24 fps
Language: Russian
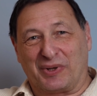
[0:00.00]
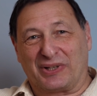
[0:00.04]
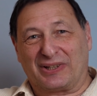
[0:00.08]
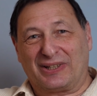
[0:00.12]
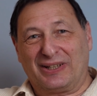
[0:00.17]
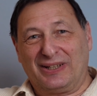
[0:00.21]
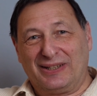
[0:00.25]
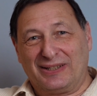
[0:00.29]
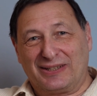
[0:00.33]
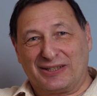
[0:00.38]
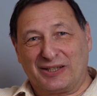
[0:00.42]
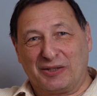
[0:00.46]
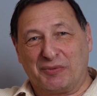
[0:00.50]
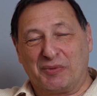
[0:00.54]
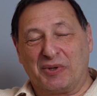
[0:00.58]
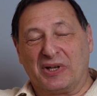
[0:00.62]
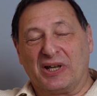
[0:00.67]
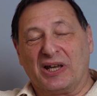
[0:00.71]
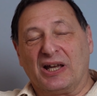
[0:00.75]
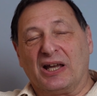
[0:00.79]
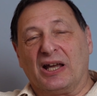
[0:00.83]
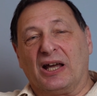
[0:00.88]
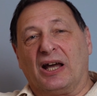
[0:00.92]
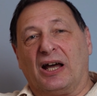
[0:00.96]

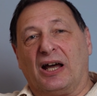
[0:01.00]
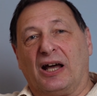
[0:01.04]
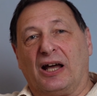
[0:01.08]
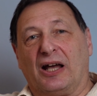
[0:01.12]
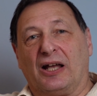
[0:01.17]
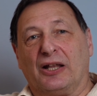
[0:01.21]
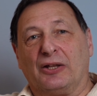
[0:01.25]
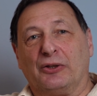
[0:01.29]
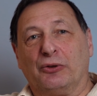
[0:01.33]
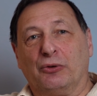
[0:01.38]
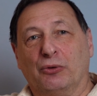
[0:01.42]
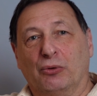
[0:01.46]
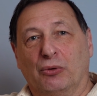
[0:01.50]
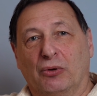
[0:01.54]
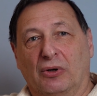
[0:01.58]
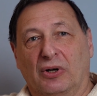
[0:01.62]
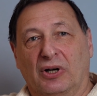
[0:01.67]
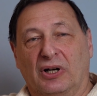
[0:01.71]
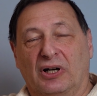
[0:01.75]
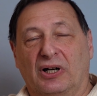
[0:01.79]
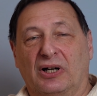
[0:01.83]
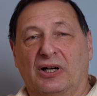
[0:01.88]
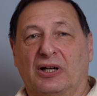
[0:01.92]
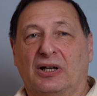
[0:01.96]
потенциями, а,
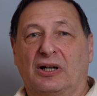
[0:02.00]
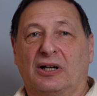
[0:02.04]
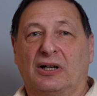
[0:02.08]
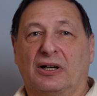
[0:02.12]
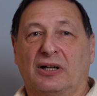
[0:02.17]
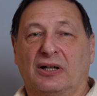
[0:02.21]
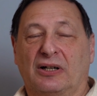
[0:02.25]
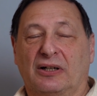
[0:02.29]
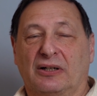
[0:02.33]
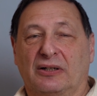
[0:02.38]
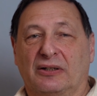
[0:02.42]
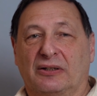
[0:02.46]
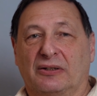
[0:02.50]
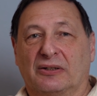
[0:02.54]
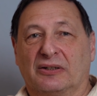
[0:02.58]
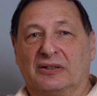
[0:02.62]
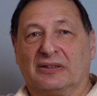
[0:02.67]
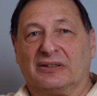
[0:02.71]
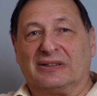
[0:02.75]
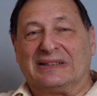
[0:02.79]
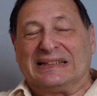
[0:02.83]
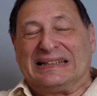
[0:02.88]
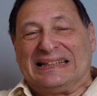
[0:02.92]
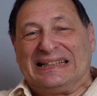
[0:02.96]
но
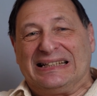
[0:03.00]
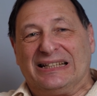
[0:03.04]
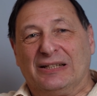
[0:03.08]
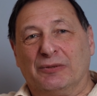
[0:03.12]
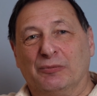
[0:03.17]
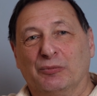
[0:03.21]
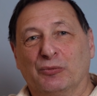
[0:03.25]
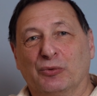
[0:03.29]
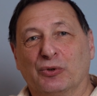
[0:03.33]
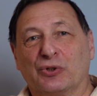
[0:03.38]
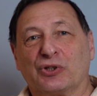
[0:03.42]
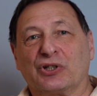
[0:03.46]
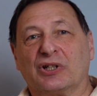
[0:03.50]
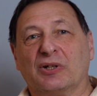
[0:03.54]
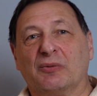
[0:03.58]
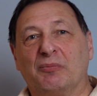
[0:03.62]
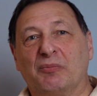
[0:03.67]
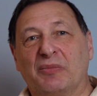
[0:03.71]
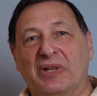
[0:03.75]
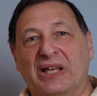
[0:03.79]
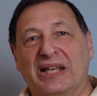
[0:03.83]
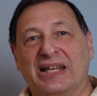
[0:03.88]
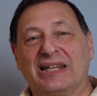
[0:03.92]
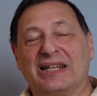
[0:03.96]
немножко
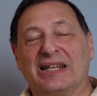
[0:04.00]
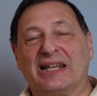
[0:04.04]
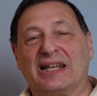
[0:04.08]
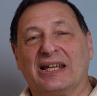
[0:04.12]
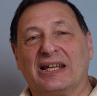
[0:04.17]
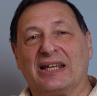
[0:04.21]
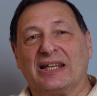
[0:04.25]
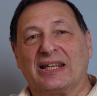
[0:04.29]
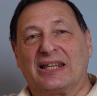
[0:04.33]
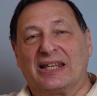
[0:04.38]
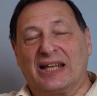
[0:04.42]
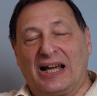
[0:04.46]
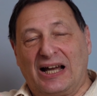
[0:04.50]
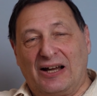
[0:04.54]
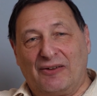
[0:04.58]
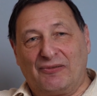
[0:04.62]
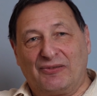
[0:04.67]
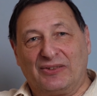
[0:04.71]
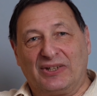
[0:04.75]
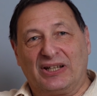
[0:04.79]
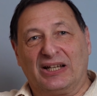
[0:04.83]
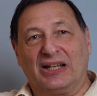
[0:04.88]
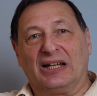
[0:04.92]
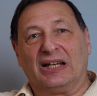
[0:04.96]
менее
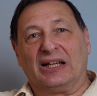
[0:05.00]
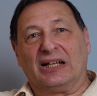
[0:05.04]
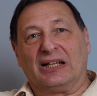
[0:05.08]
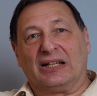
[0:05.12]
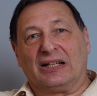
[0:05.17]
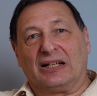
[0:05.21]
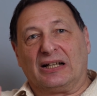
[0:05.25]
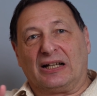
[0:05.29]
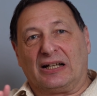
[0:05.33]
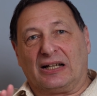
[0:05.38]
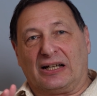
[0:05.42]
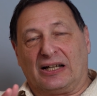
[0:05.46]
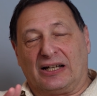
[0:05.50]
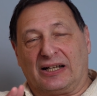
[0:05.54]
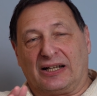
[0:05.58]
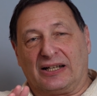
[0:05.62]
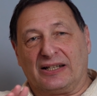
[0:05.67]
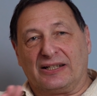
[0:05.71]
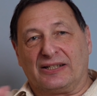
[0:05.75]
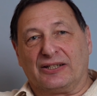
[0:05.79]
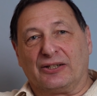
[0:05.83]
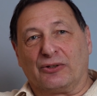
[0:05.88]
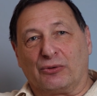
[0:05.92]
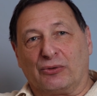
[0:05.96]
явно
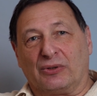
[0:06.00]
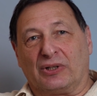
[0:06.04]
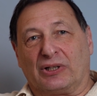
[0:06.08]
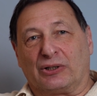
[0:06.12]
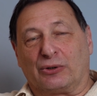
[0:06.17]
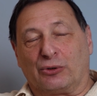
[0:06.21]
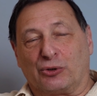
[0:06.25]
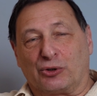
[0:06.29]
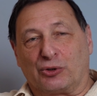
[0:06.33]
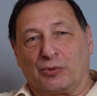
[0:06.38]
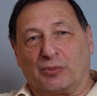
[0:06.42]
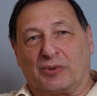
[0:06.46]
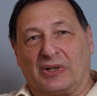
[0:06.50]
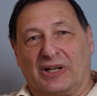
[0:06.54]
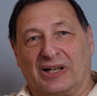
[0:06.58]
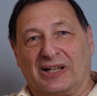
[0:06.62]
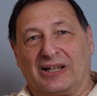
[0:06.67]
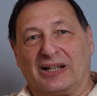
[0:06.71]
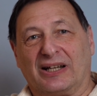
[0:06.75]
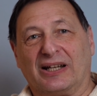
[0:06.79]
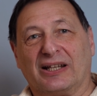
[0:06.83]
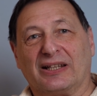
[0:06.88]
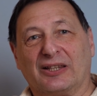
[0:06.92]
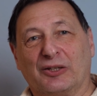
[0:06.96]
ориентированы на то, чтобы
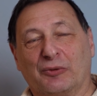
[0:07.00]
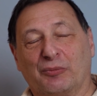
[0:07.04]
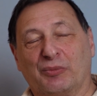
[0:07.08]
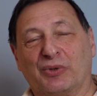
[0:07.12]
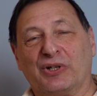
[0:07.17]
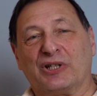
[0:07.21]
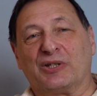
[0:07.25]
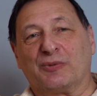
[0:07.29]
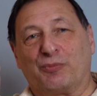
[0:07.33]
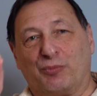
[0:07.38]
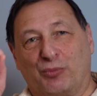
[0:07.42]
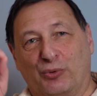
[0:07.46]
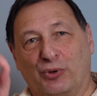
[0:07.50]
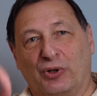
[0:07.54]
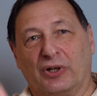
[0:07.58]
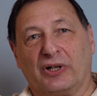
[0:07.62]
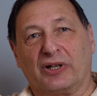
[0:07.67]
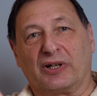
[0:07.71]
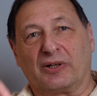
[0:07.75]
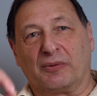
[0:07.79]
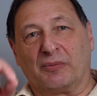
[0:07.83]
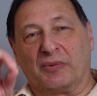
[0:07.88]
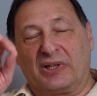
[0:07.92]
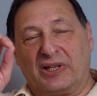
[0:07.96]
конкретно быть
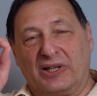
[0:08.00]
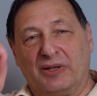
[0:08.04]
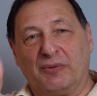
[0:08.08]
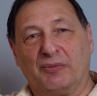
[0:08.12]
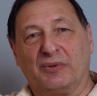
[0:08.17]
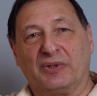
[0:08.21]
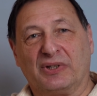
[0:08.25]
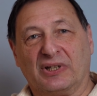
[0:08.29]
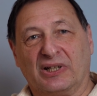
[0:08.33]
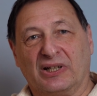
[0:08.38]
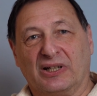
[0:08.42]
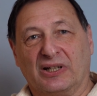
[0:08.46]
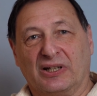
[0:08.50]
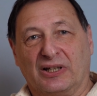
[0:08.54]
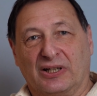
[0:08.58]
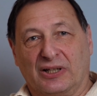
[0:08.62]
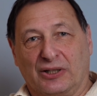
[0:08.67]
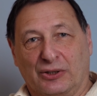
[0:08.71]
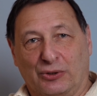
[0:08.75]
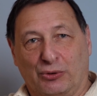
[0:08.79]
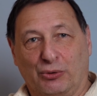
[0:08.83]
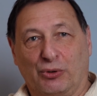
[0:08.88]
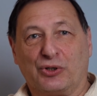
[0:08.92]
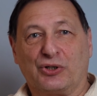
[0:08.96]
спойлером именно
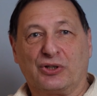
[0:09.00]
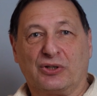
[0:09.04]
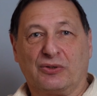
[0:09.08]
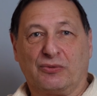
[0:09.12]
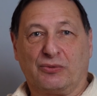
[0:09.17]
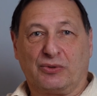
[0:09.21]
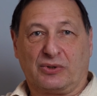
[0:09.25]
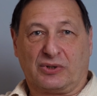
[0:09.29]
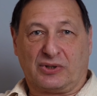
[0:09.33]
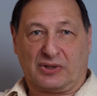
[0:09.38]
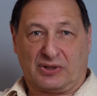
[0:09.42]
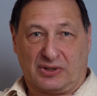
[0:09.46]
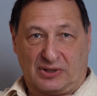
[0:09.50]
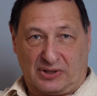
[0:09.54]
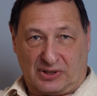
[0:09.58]
точно вот